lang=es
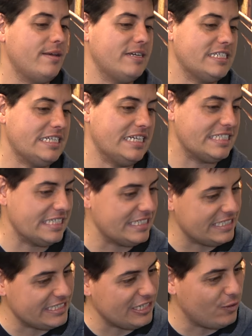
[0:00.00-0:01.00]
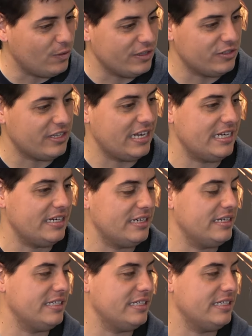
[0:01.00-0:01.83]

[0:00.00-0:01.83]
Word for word: Además, el Nastic se está jugando también,